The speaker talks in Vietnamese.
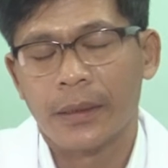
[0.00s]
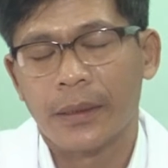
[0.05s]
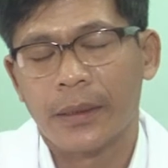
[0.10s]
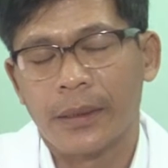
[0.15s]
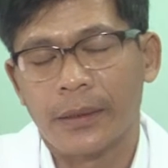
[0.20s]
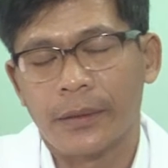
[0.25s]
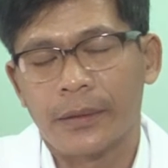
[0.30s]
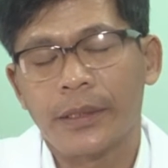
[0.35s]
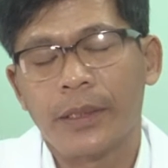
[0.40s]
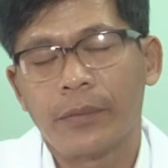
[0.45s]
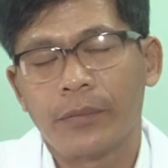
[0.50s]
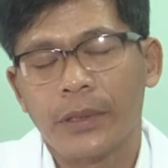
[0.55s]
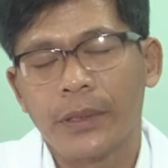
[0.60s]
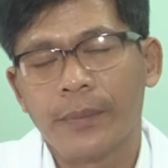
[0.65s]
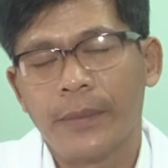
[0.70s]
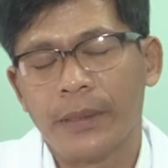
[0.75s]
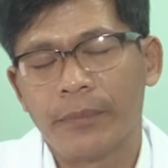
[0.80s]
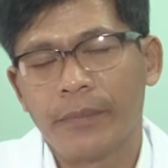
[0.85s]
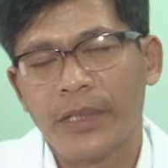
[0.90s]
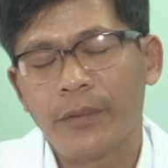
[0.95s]
À, trong cái
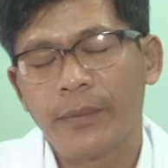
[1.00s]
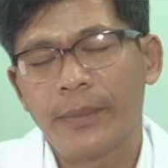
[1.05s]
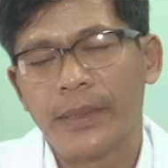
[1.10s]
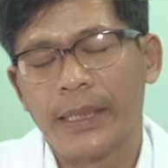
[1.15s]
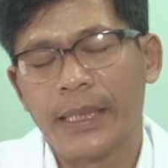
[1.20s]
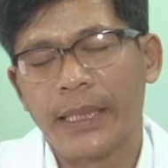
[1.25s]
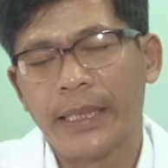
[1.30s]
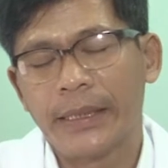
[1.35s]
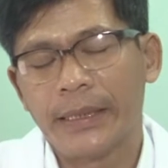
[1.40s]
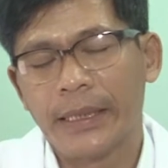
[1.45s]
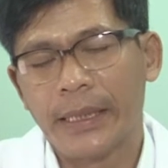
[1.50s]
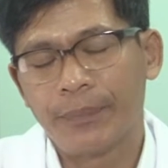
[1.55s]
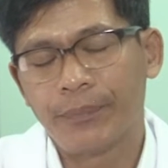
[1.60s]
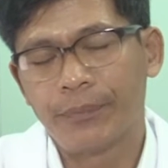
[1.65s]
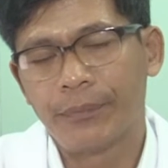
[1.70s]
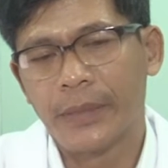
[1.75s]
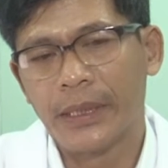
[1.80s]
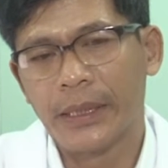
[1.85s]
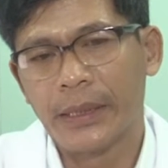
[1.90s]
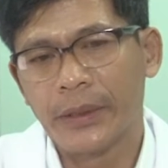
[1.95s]
bệnh máu mà hay
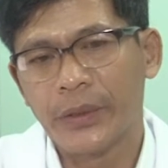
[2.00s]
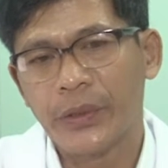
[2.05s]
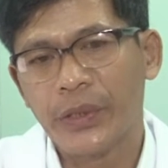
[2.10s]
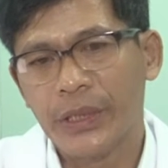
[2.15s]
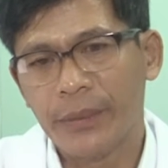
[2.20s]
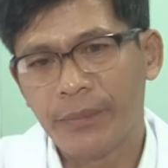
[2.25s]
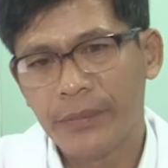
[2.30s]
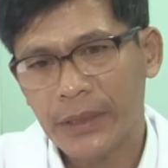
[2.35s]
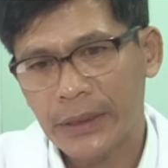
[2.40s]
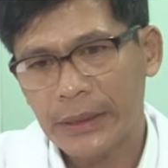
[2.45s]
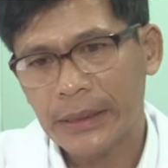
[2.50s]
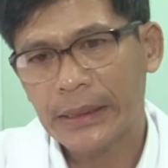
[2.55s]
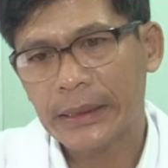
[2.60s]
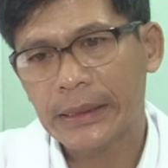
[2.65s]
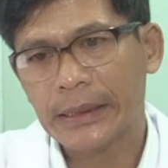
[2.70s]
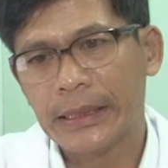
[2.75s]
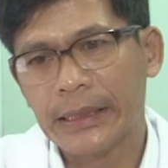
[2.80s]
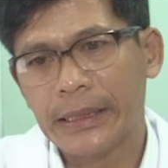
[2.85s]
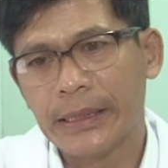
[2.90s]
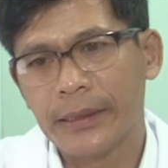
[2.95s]
gặp mà nguy hiểm nhất á,
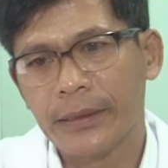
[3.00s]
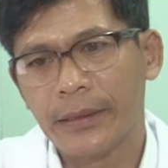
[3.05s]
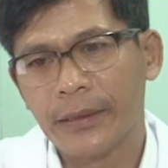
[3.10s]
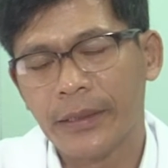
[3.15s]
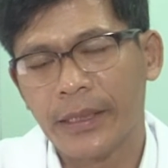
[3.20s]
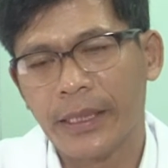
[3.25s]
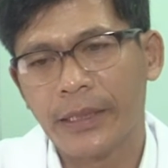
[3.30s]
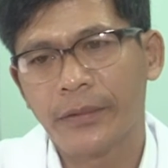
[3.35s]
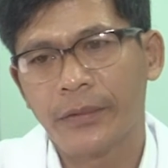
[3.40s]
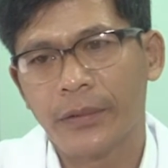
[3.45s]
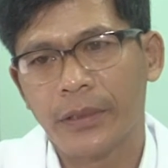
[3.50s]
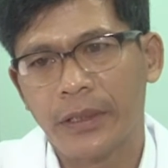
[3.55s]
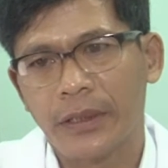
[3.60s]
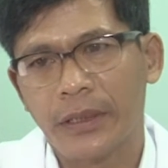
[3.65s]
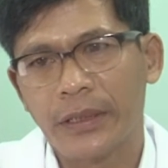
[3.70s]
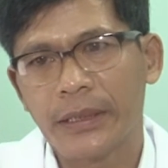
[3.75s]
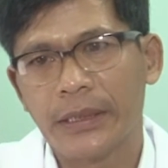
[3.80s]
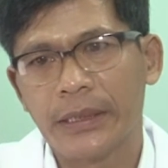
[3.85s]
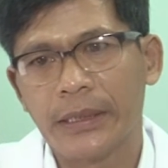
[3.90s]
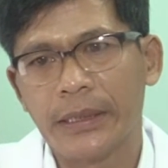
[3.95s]
thì như nãy tôi đã
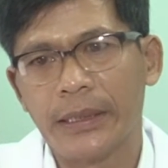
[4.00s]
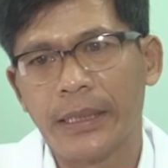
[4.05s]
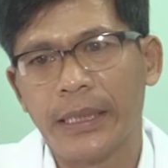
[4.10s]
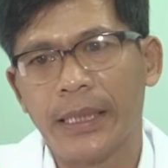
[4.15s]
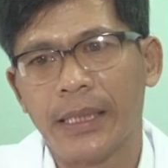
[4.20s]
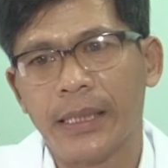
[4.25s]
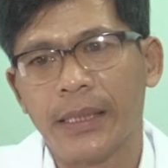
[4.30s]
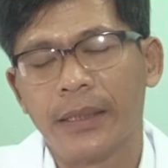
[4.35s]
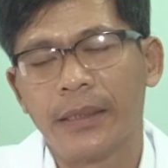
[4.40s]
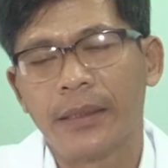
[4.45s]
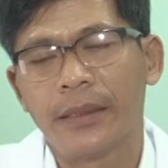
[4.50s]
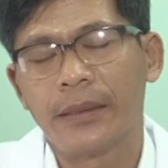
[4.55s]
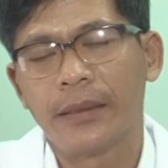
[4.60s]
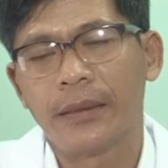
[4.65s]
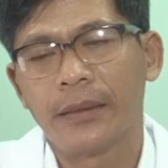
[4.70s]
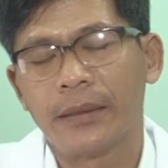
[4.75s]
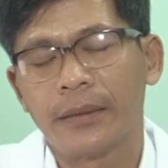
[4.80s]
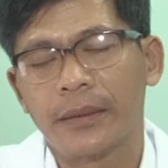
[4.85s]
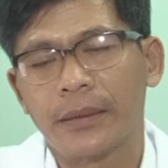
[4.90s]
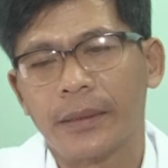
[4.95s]
nói thì là
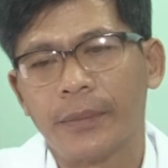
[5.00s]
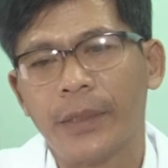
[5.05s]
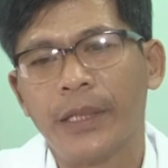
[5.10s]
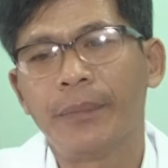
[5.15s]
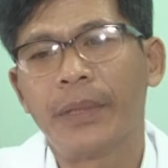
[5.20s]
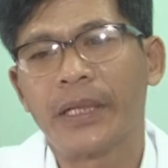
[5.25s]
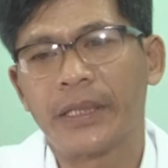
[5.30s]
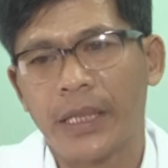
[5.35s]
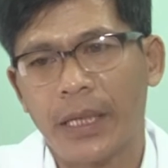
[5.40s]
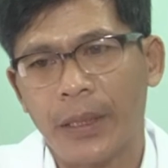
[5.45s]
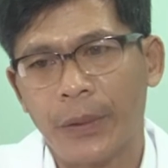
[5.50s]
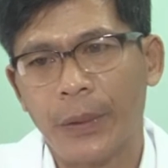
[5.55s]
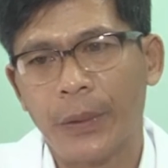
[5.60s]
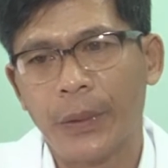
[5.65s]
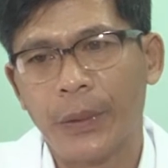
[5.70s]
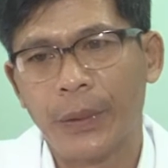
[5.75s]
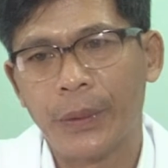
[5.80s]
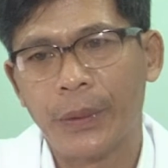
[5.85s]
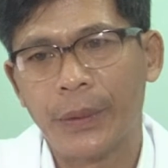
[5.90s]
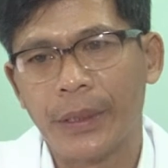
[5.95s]
bệnh bạch cầu.
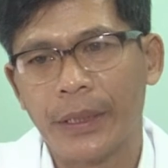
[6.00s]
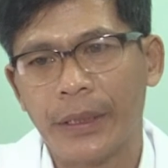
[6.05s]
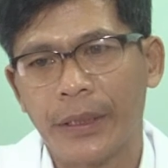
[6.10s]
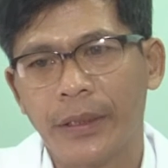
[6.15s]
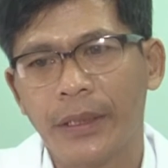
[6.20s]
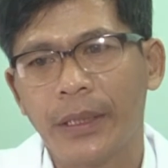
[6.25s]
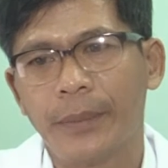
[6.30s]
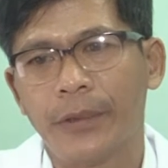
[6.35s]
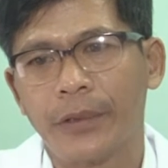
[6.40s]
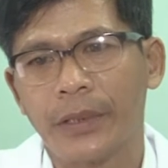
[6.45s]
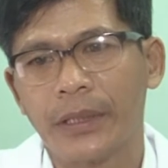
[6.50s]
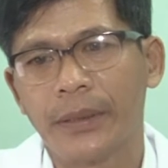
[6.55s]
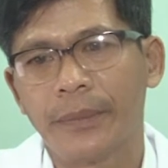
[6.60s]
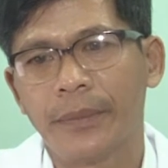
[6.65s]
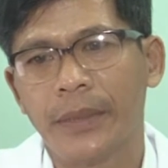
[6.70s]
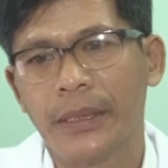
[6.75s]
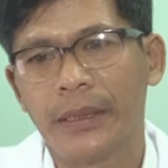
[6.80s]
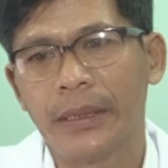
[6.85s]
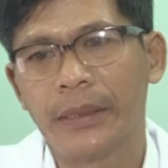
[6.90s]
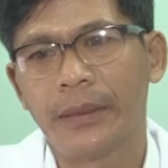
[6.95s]
Đó là một cái
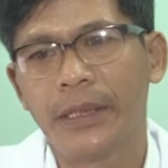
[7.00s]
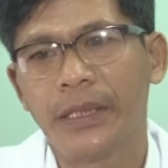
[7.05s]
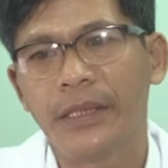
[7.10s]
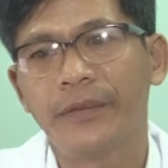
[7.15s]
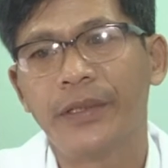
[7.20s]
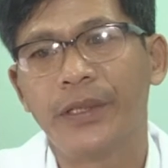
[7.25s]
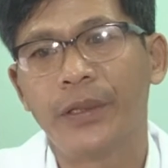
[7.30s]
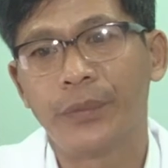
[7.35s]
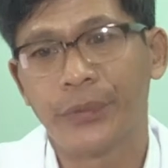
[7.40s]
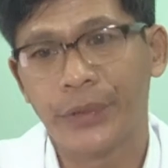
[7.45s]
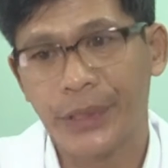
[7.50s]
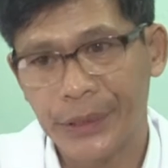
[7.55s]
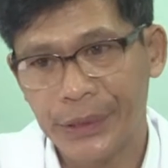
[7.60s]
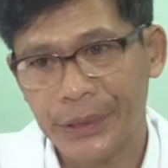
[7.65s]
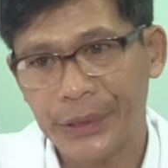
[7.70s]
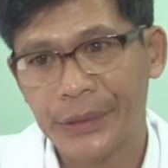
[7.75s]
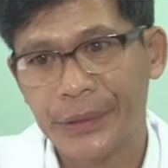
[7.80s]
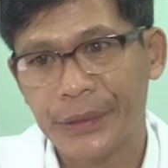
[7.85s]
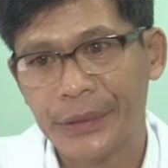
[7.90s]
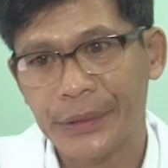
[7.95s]
bệnh lý về ung thư
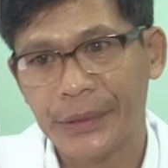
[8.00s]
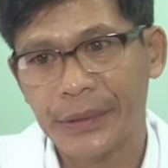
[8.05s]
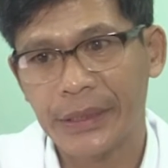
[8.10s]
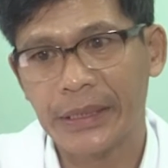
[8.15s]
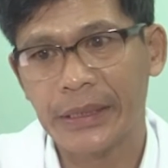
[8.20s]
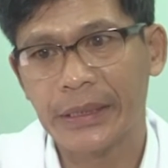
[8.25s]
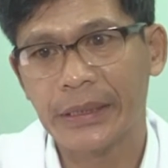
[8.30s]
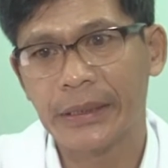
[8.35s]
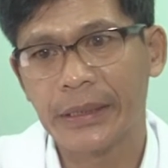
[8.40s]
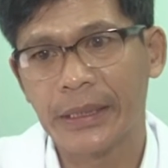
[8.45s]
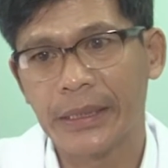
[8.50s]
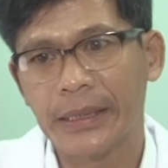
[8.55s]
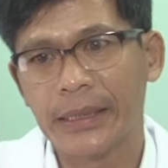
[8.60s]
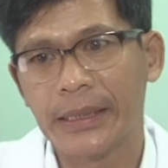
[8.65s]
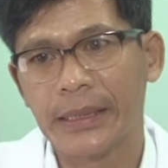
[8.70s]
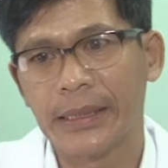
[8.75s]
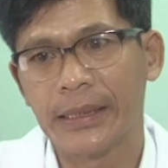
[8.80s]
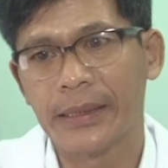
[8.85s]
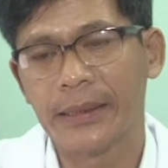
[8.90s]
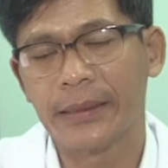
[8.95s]
thì có thể
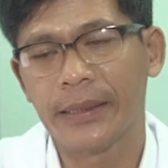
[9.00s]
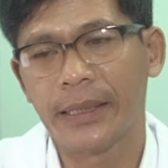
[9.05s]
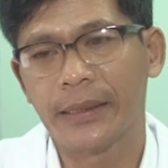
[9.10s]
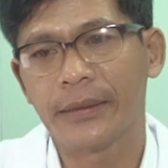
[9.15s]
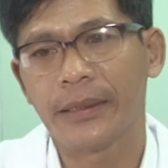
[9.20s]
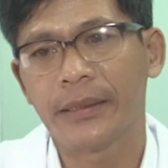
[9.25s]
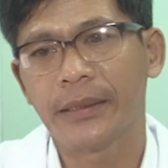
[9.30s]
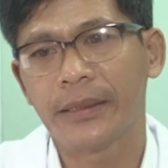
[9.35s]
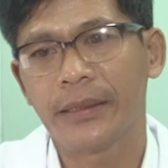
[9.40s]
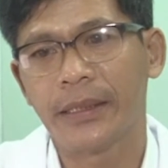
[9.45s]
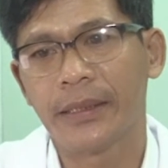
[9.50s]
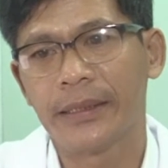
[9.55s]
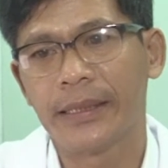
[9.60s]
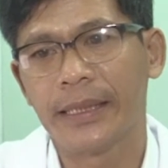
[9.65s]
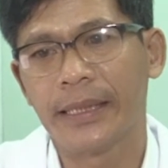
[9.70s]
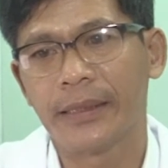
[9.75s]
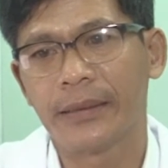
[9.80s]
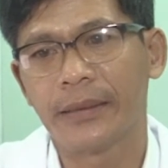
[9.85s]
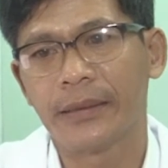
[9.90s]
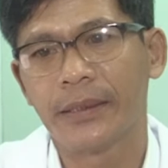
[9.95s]
là dẫn đến cái tình
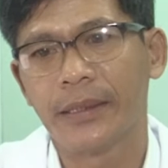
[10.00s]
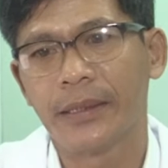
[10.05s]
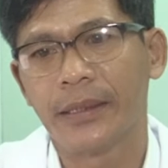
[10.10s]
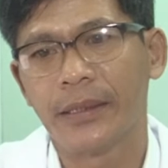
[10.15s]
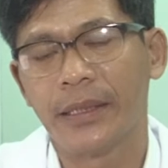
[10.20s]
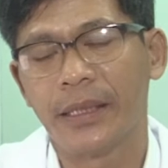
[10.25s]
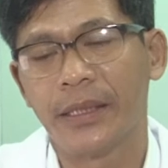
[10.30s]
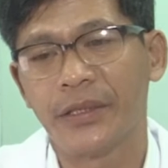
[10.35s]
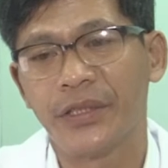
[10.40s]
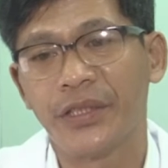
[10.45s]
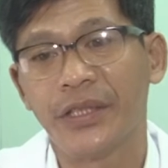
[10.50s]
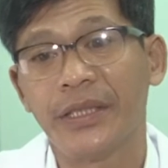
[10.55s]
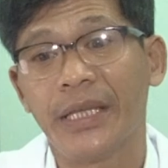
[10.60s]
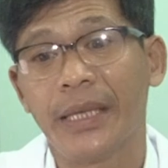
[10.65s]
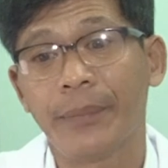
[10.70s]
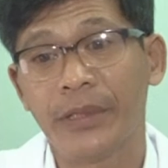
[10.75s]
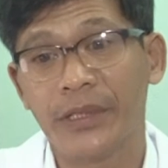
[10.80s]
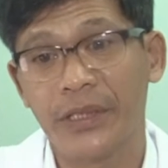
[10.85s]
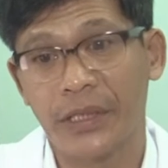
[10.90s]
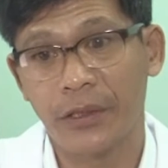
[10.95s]
trạng à, suy
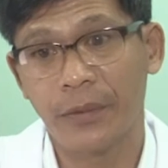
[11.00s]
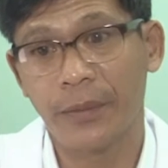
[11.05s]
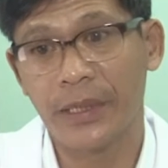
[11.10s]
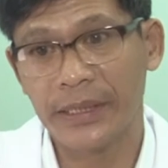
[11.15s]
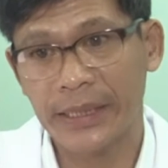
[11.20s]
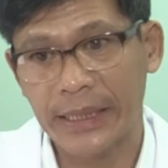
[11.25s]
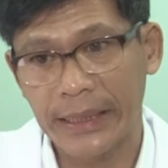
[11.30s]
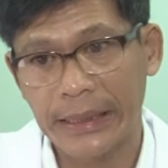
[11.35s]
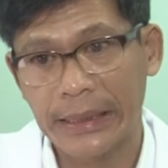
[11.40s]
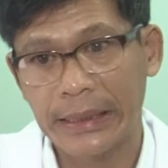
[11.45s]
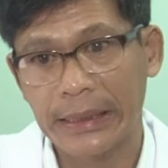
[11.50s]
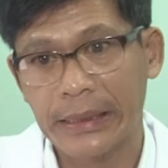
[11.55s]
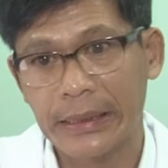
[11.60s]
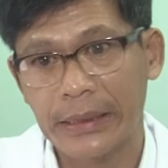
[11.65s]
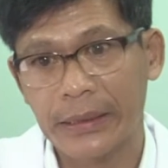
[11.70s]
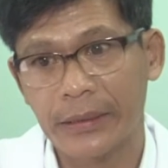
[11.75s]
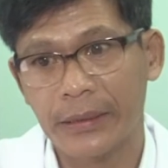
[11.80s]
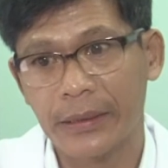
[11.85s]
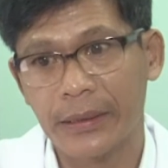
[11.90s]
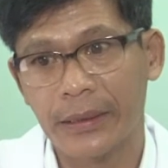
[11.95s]
giảm miễn dịch của bệnh nhân,
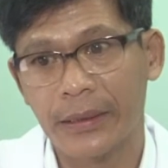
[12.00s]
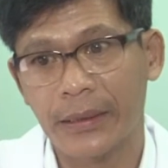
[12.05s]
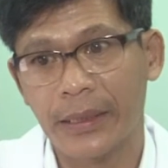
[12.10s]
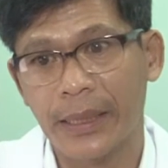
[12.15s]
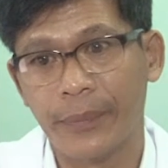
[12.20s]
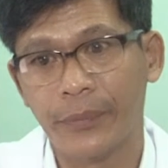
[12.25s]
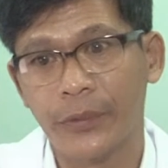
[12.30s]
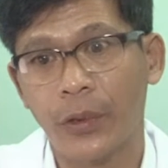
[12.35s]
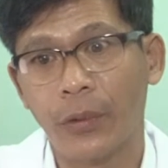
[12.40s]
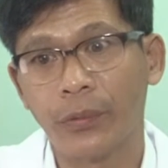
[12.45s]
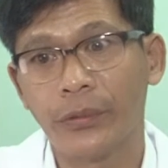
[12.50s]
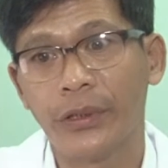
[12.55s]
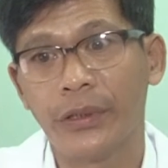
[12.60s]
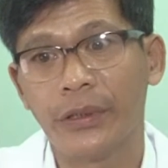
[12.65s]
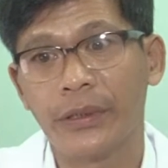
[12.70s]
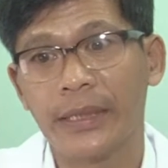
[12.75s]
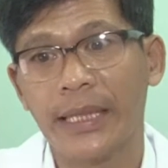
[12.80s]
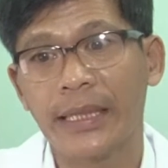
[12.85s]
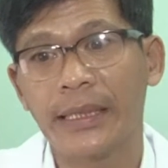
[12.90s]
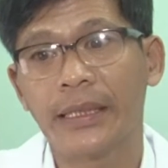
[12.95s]
là làm tổn
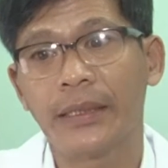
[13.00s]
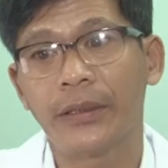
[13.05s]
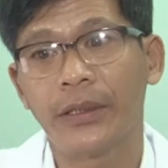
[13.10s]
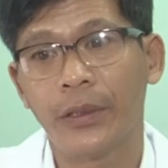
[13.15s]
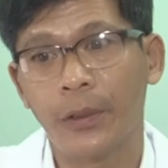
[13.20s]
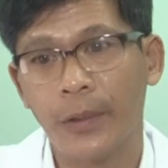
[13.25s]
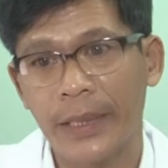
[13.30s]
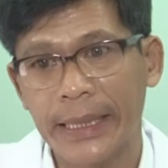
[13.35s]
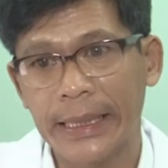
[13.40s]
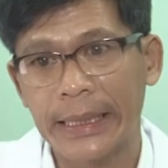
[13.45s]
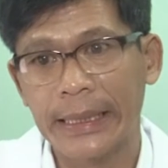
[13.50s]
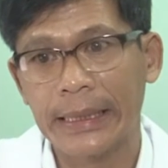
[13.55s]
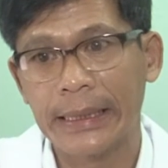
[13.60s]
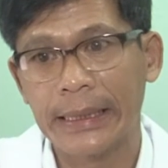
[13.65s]
thương các cái cơ quan